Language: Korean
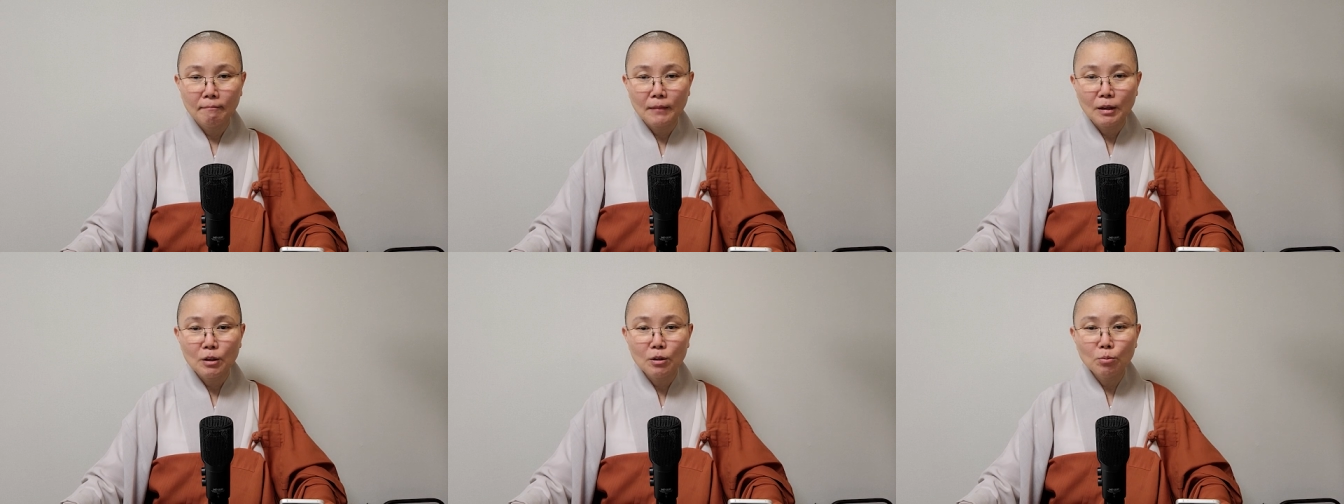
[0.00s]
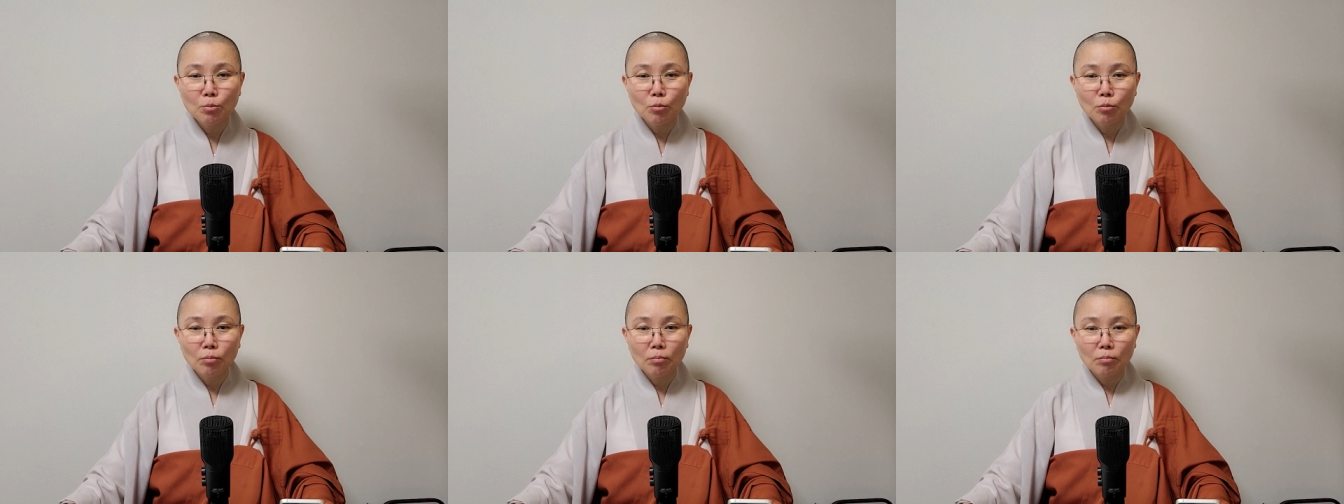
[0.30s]

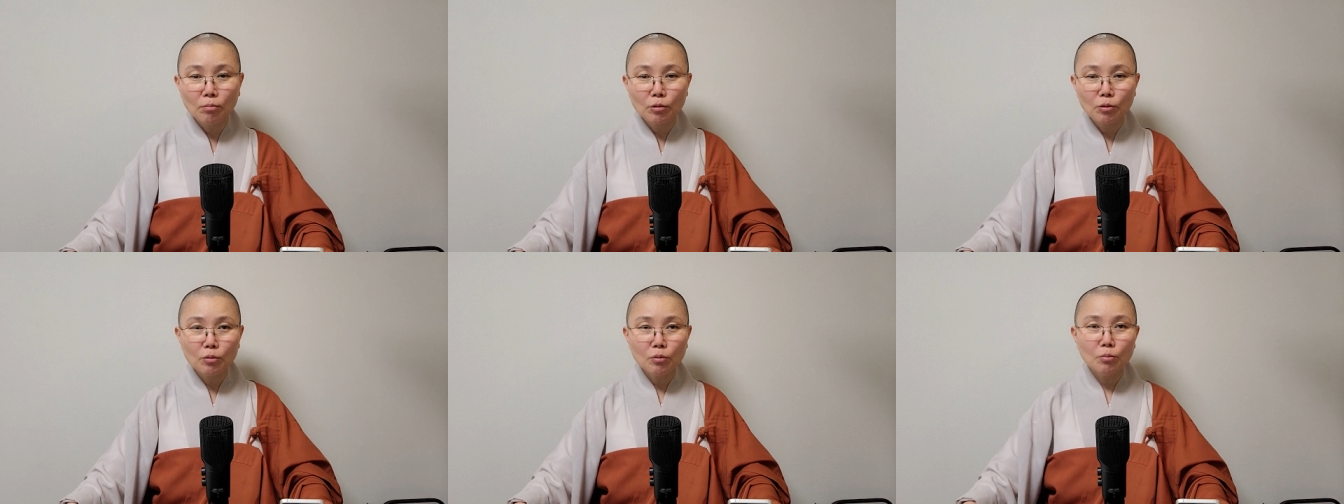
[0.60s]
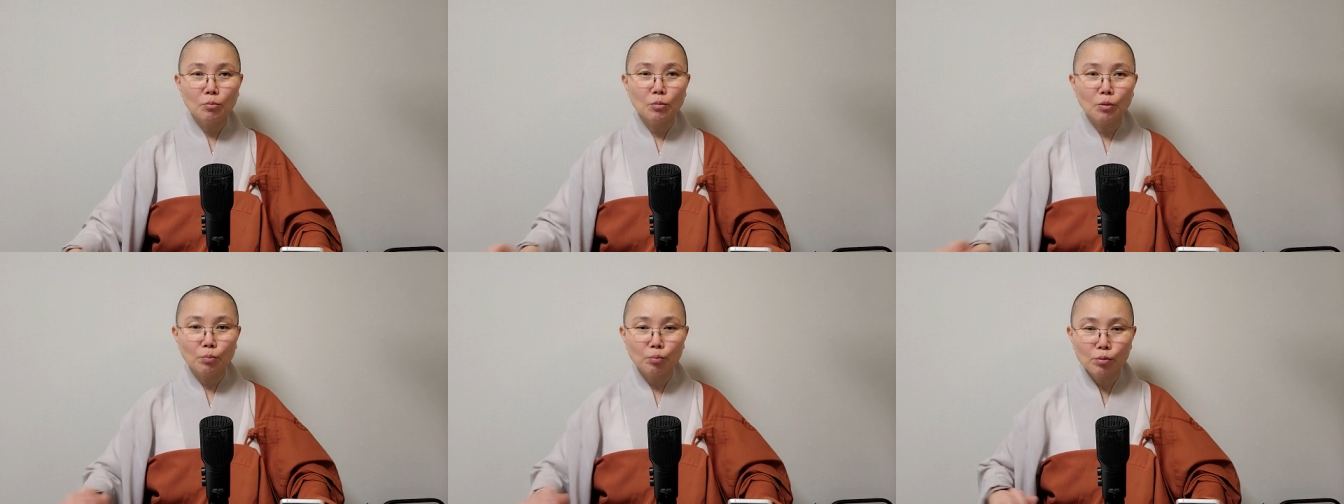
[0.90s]
그럼,
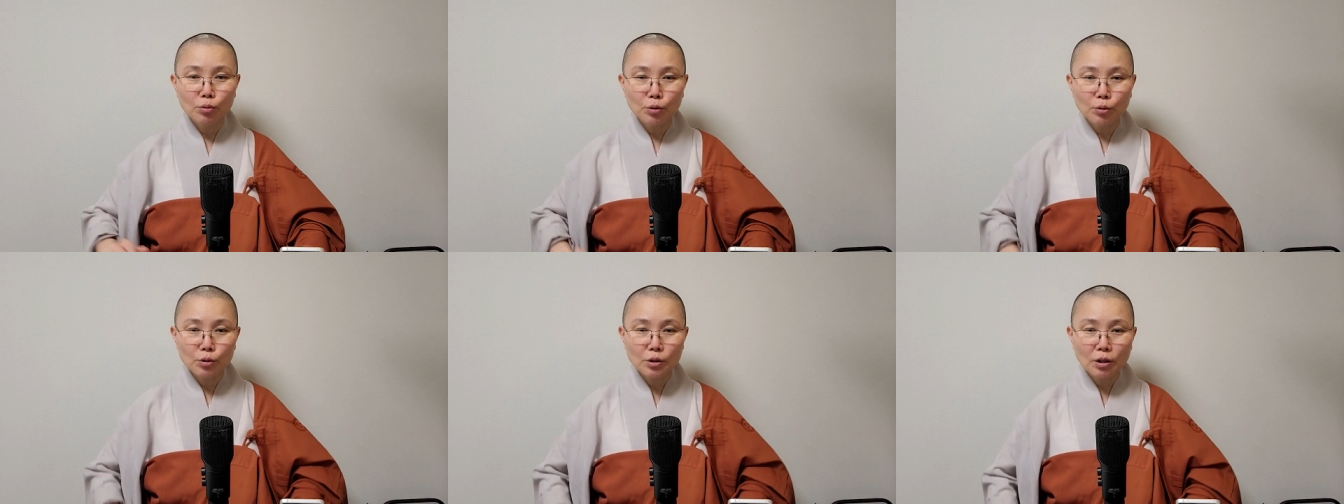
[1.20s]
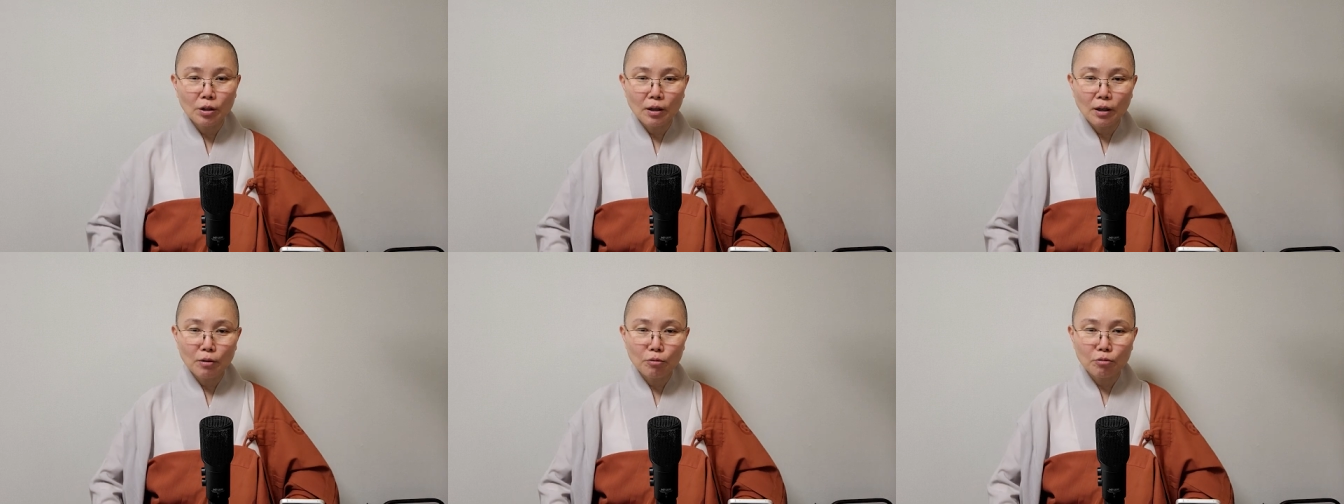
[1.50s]
그럼 뭐, 불교
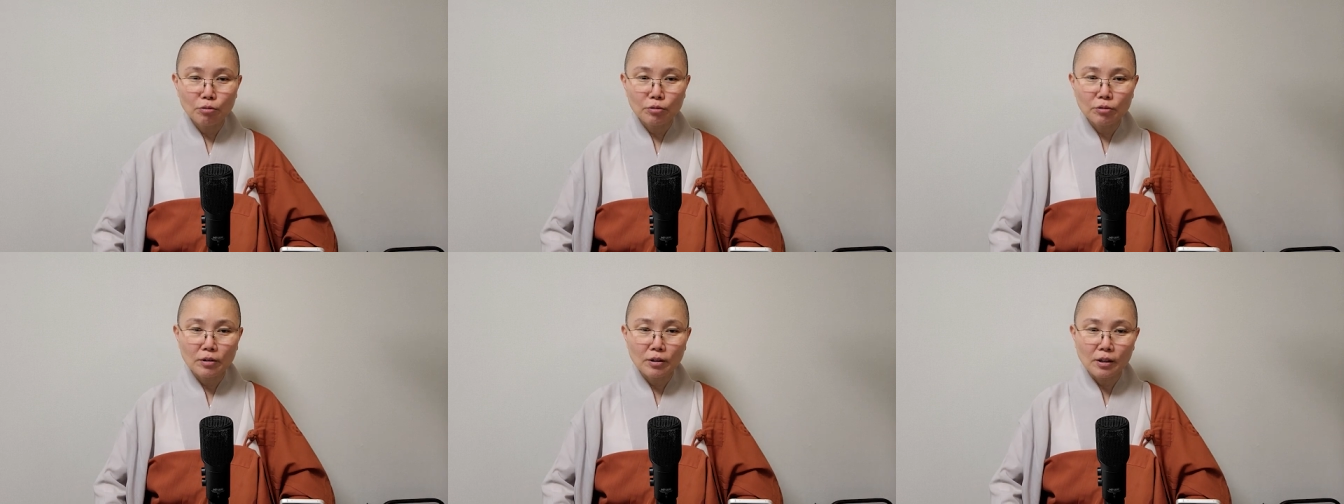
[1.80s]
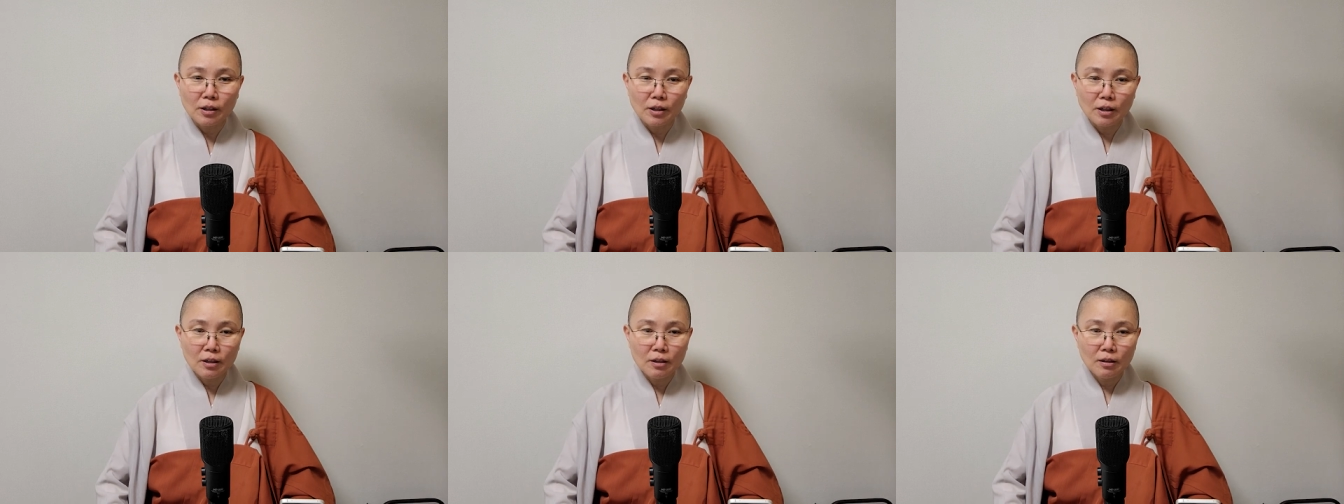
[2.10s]
철학으로
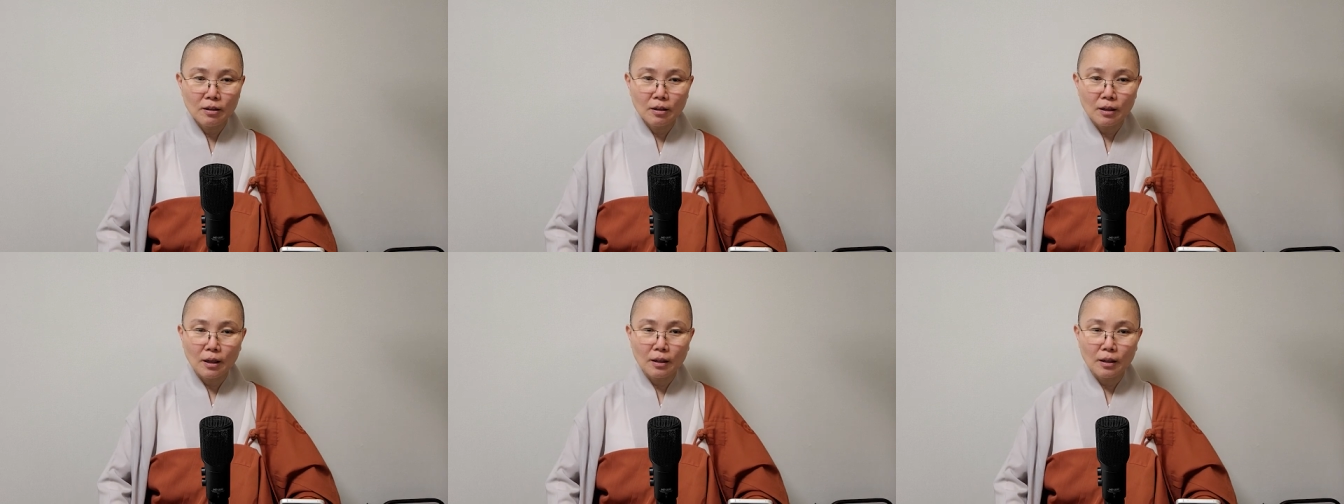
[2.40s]
들어가나?